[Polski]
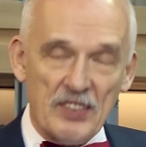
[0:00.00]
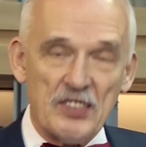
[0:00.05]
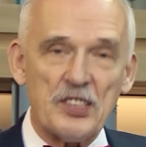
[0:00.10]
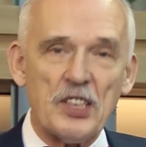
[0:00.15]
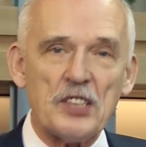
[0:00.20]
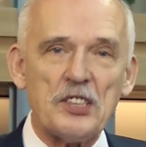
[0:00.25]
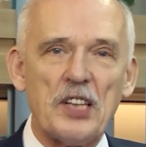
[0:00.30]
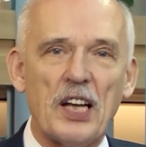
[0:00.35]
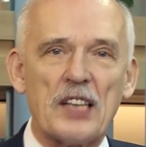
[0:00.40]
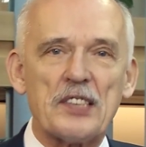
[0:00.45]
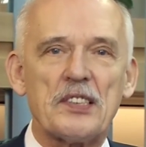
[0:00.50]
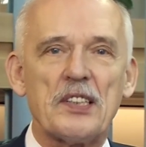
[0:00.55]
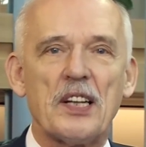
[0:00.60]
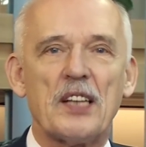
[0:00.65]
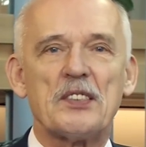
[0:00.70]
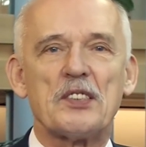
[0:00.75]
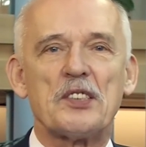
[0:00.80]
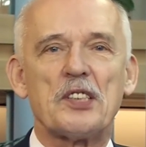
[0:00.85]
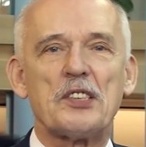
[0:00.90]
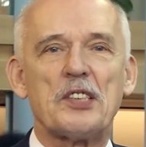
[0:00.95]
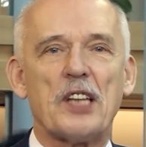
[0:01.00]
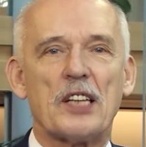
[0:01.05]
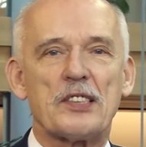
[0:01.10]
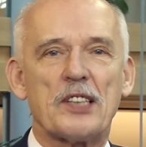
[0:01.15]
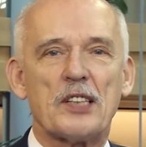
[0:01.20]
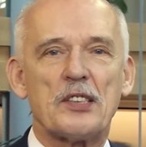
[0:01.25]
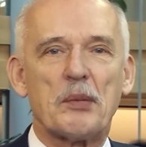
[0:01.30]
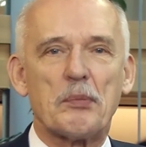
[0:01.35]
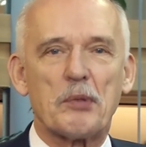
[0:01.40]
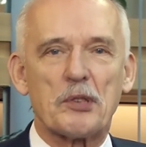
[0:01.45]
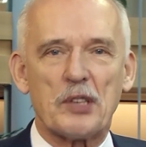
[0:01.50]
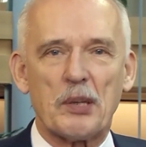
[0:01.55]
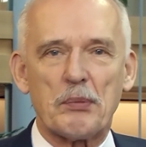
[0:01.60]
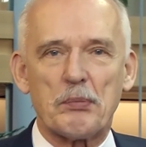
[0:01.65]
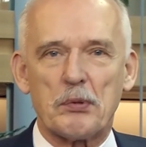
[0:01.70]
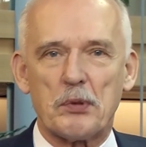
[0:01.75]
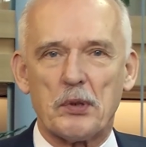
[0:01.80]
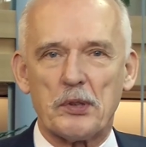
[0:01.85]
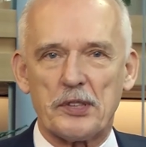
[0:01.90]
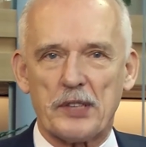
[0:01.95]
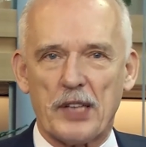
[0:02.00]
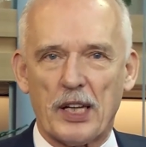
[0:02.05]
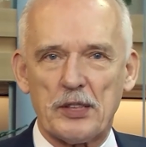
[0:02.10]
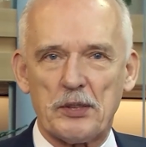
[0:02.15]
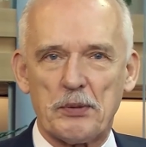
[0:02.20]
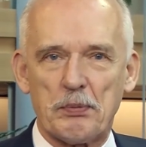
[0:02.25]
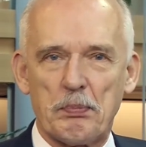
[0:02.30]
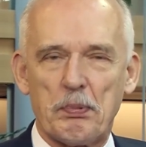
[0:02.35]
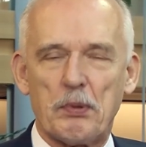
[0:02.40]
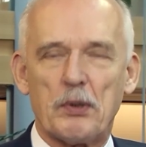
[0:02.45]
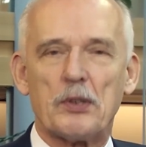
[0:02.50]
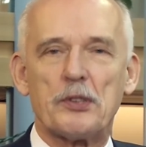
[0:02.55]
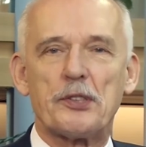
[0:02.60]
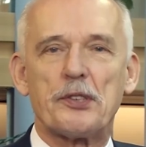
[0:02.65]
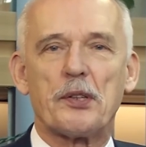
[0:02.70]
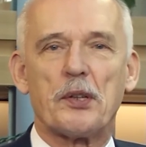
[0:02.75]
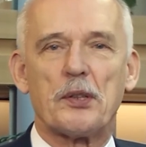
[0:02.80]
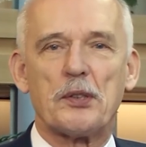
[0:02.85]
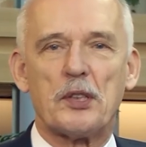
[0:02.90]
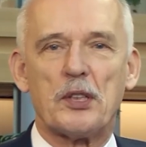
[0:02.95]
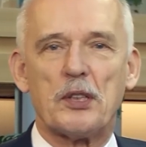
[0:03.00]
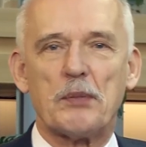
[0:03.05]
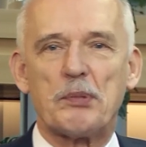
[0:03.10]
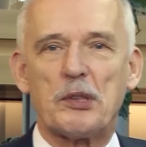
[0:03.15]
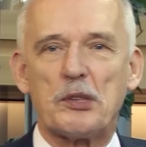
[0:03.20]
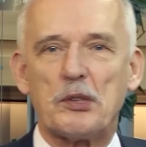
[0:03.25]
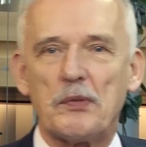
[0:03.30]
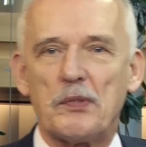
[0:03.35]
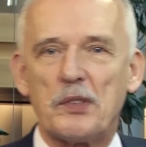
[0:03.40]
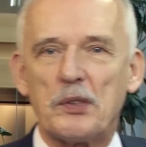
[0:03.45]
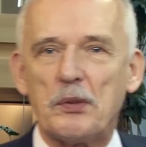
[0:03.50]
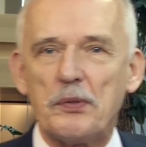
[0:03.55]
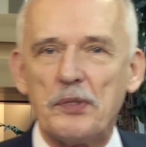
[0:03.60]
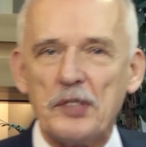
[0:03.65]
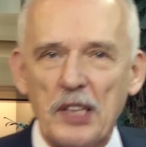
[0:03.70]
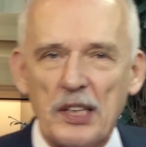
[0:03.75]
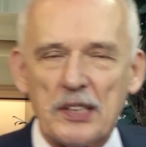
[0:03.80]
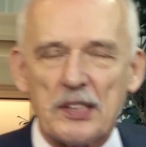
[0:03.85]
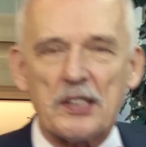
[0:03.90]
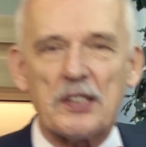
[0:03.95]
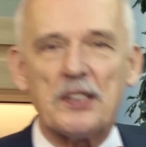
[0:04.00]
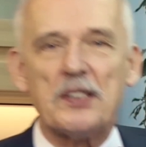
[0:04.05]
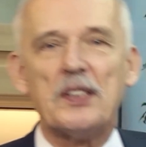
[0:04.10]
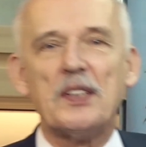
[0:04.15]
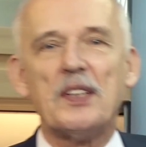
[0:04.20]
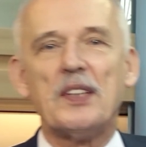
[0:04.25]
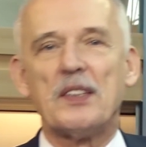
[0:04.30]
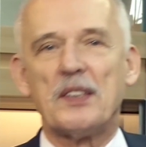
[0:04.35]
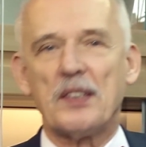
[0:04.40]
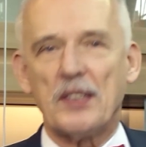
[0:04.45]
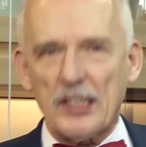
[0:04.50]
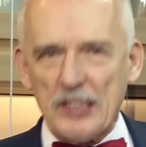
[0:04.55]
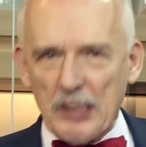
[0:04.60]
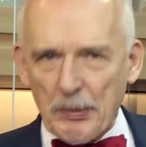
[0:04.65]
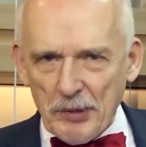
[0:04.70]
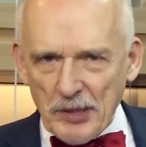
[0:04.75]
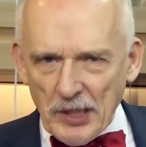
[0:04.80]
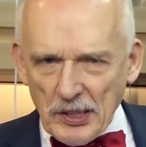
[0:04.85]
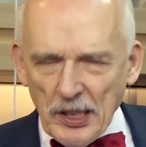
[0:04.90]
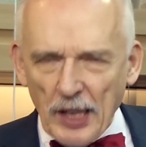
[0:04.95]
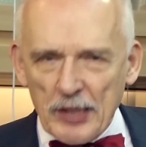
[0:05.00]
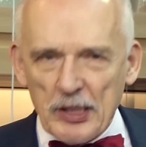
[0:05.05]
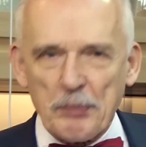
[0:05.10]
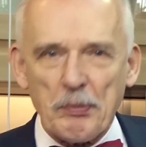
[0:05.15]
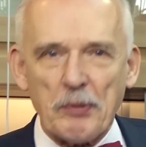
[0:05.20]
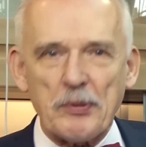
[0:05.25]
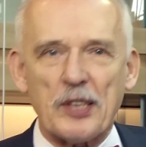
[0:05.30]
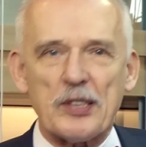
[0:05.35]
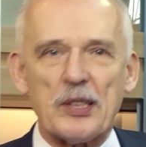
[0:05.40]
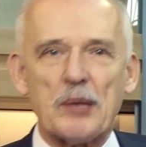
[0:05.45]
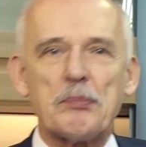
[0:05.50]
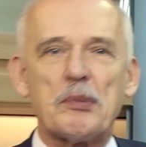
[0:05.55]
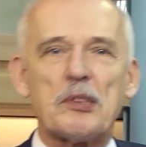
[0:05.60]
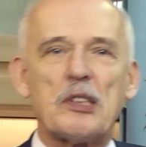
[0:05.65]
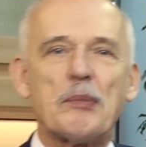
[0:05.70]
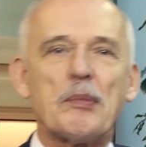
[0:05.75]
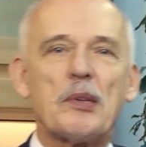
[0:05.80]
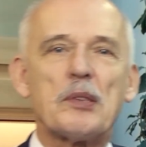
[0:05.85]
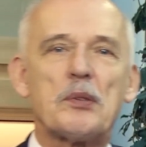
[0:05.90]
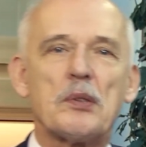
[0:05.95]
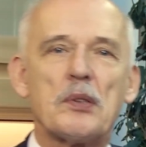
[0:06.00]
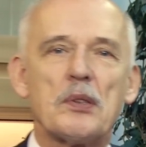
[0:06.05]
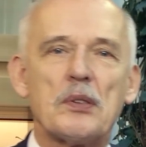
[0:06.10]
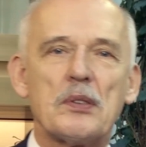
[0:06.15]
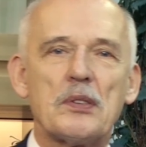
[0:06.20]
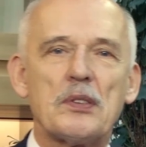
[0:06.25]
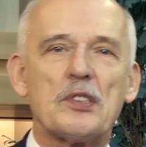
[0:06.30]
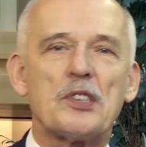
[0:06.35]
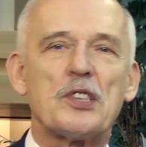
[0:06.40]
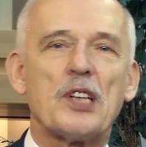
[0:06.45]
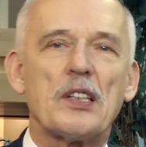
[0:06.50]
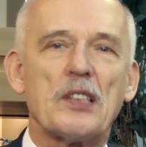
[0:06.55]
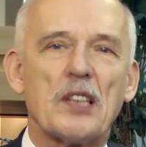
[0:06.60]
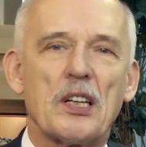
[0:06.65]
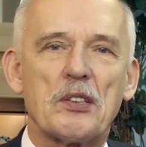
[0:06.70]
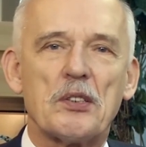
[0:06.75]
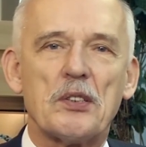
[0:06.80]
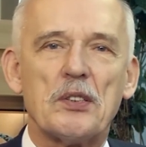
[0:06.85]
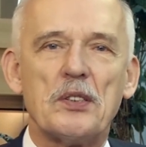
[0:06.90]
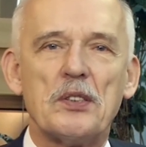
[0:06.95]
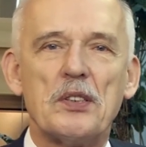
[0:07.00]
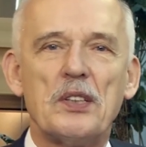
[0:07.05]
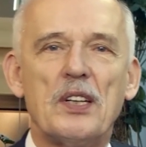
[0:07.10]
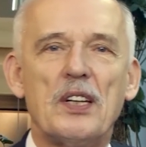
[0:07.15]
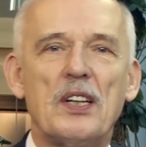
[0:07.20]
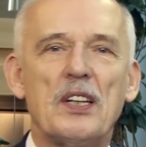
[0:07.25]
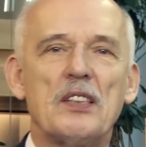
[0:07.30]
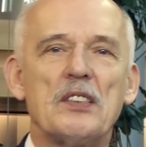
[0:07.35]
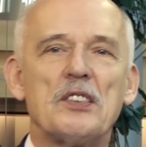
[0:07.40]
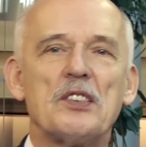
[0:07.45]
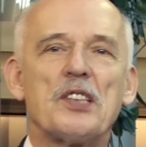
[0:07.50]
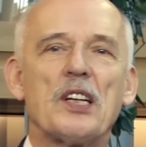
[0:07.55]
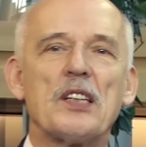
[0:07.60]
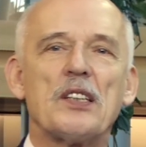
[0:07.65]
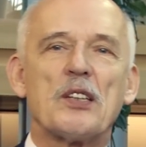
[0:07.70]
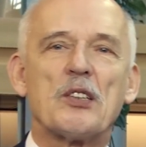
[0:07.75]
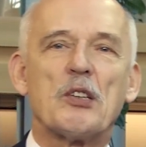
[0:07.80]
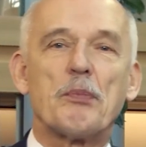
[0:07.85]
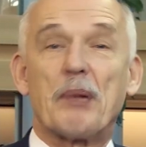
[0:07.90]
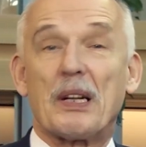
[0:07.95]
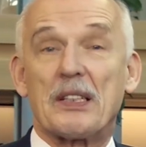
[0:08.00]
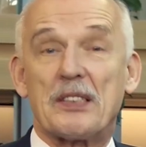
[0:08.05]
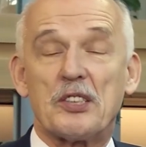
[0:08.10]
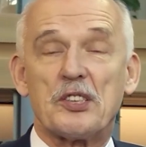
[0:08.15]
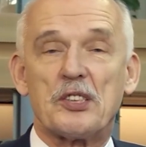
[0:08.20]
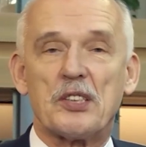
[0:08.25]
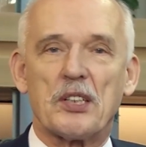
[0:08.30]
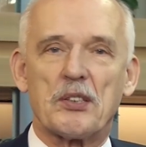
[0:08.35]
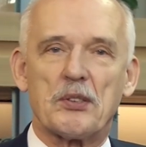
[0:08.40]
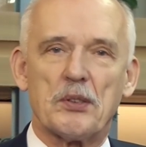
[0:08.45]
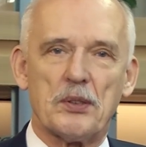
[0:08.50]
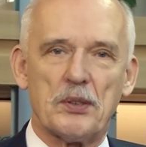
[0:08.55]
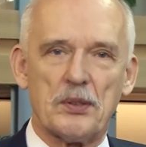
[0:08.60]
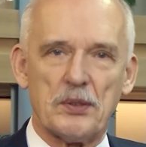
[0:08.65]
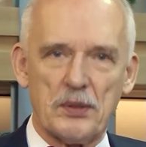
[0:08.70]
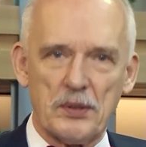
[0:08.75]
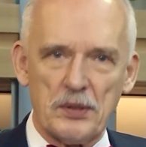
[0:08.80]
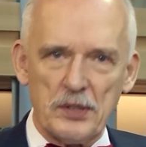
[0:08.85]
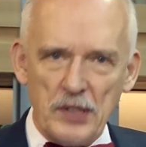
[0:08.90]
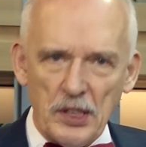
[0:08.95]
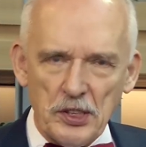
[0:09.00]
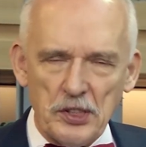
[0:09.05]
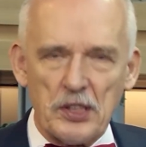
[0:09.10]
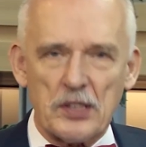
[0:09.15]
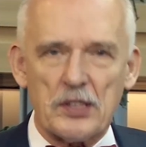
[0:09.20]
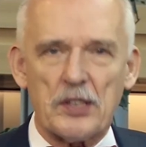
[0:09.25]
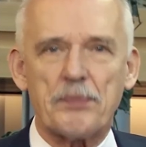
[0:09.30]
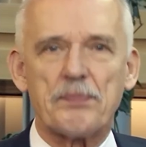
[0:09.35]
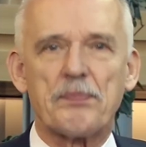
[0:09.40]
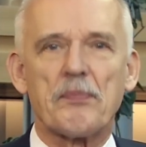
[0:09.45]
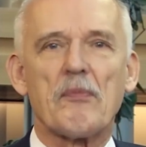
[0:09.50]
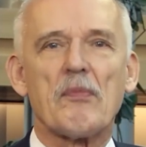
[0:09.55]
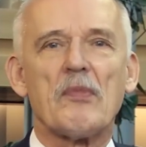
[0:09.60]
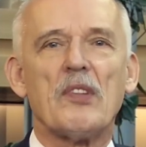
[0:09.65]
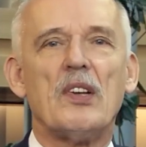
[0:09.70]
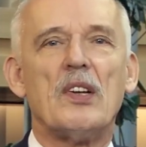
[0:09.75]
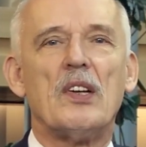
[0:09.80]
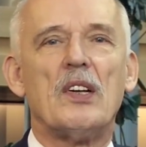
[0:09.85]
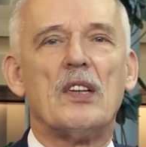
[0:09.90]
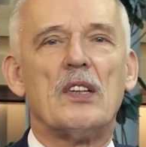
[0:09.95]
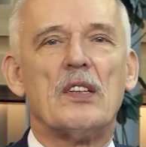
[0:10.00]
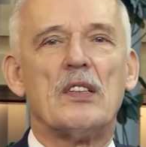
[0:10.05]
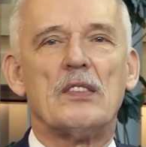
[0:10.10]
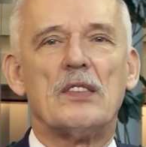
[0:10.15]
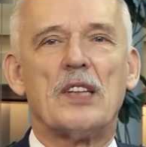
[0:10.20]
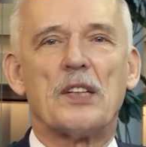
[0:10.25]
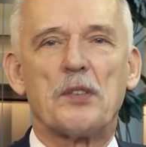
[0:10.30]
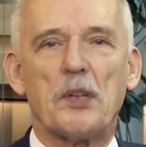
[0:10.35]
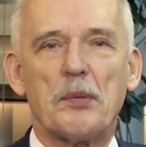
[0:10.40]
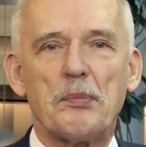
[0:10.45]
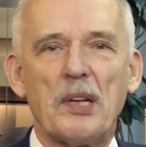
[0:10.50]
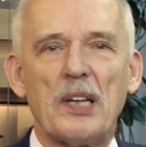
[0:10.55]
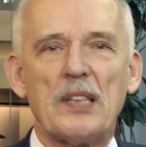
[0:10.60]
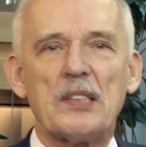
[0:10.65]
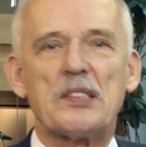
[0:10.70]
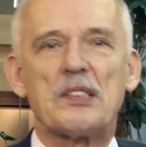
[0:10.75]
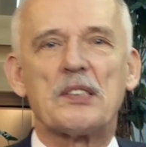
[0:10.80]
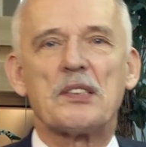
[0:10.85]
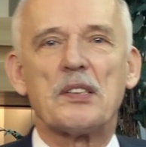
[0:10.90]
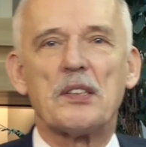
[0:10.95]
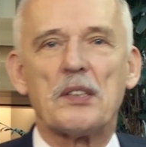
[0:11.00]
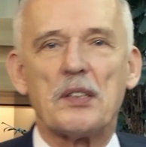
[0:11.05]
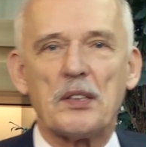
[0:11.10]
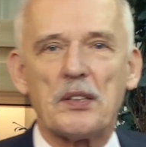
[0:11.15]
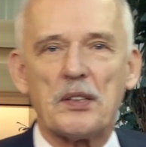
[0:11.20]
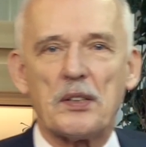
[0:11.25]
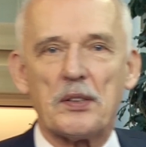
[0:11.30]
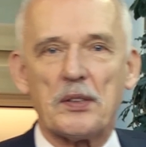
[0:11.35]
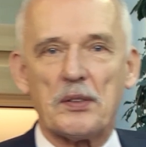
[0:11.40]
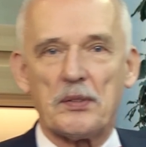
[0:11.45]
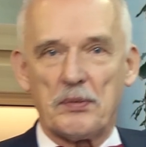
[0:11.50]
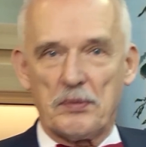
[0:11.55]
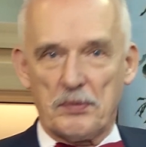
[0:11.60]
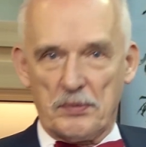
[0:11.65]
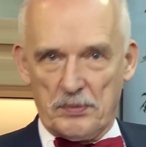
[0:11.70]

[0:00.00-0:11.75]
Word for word: rzecz jasna, rzecz jasna nie można było stać po stronie przeciwników CETY. Dla samej zasady powtarzam, bo nie ma to żadnego, żadnego praktycznego znaczenia. Natomiast y,